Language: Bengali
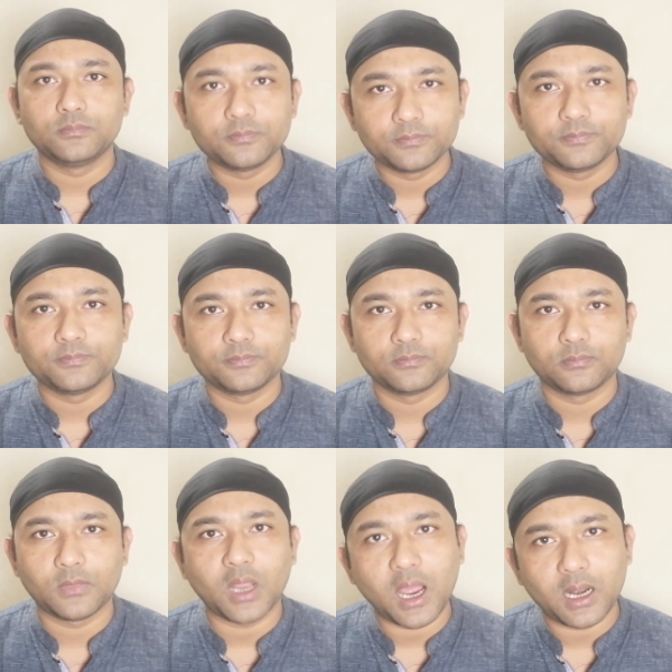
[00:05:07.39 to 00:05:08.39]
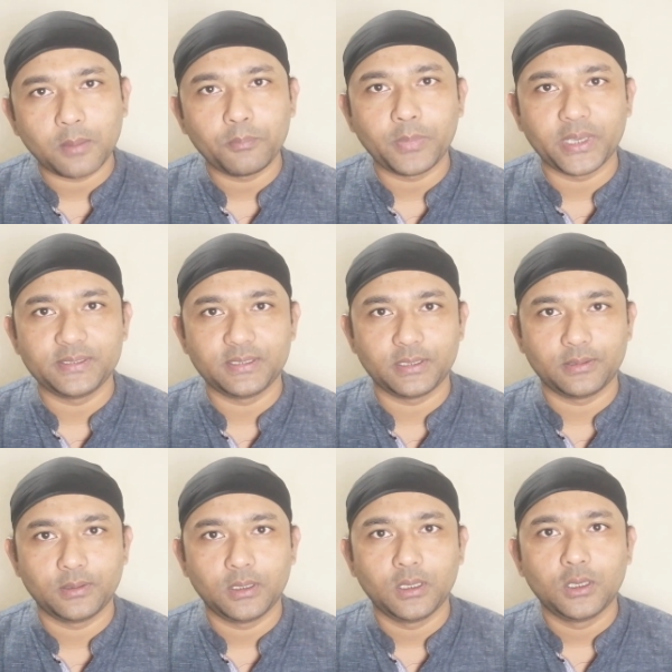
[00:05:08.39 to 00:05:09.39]
হুম আরাম পাইছে
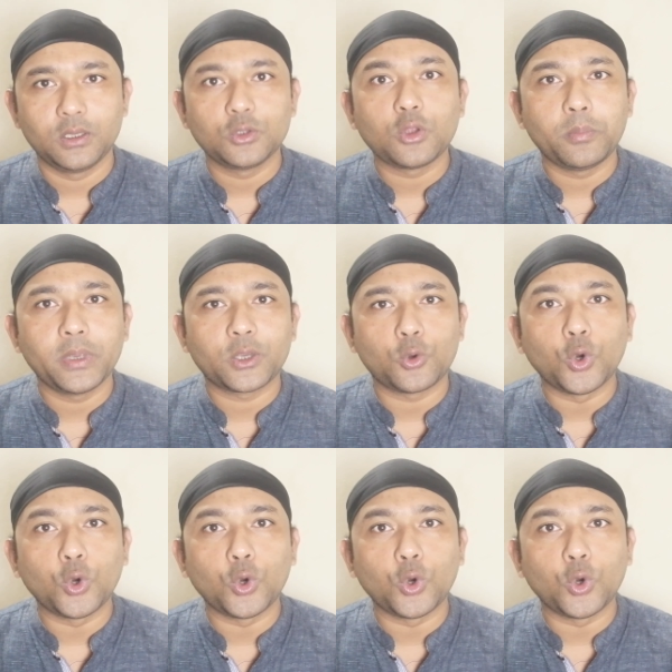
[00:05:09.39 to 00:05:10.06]
তবে